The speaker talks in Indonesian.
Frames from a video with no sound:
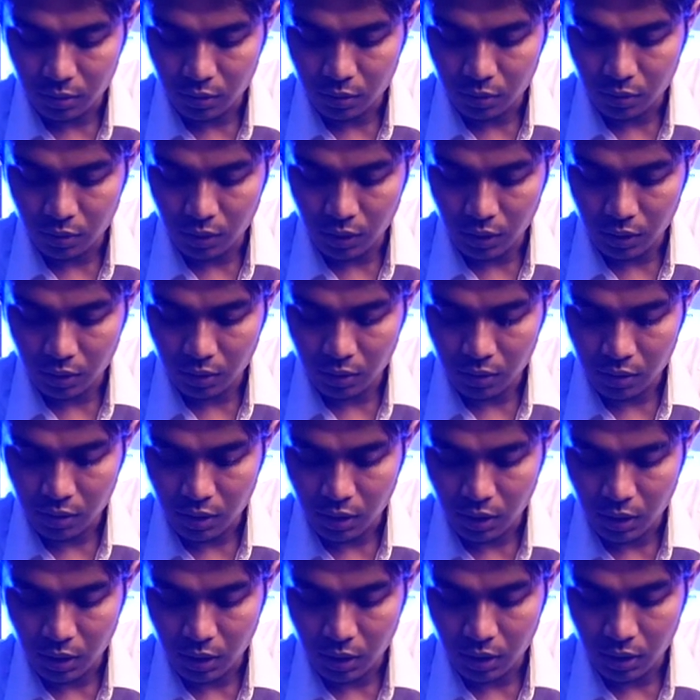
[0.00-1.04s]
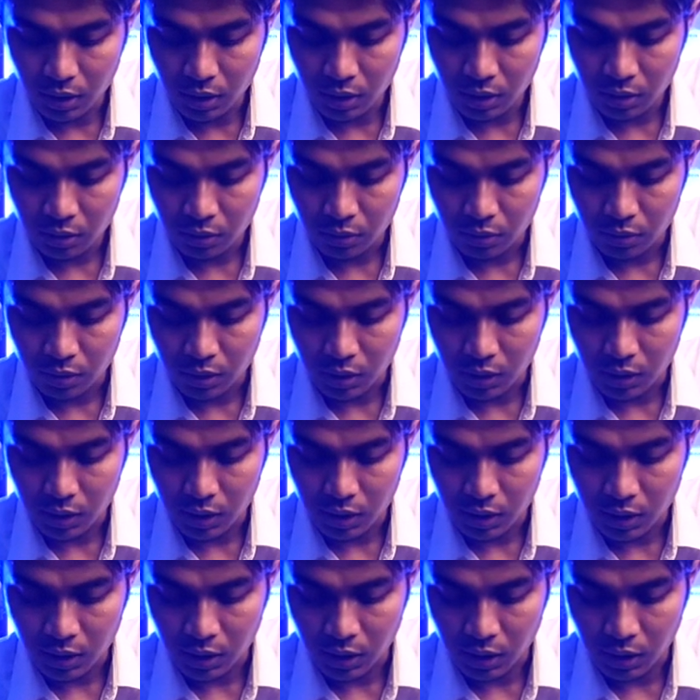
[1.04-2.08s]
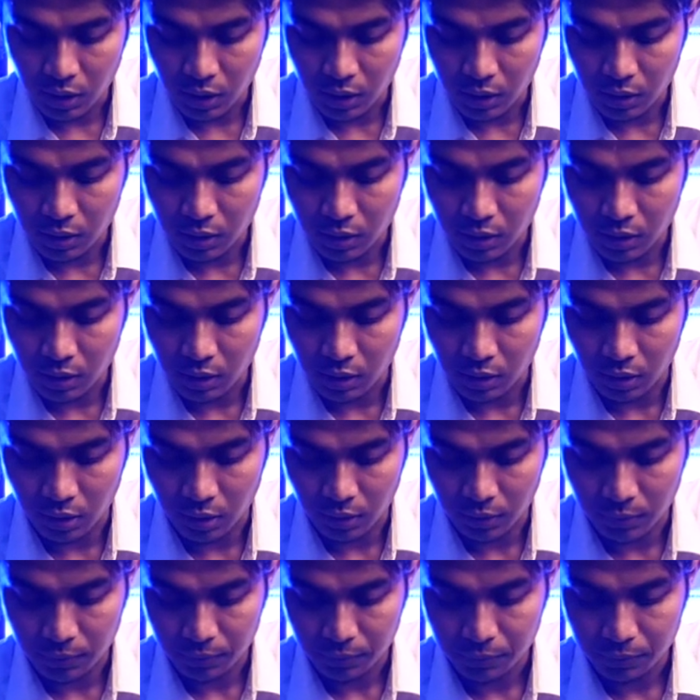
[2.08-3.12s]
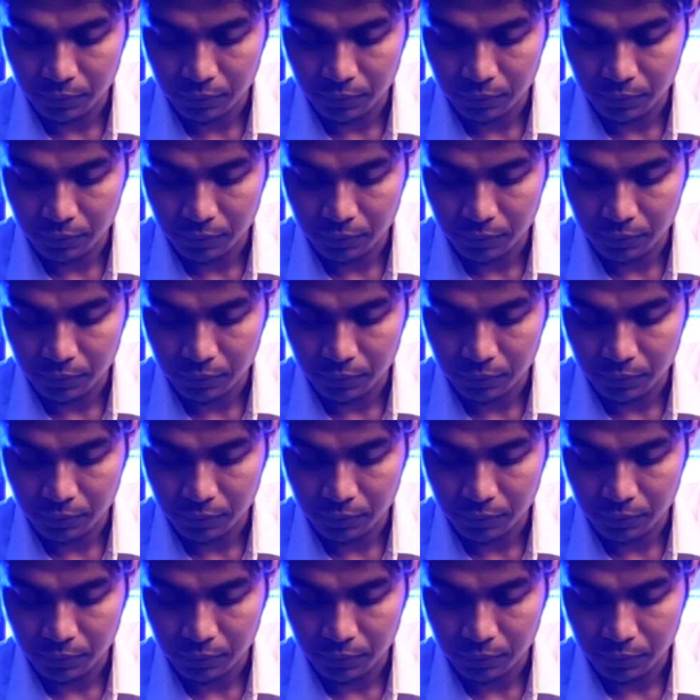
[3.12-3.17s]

700D ini sudah tidak ada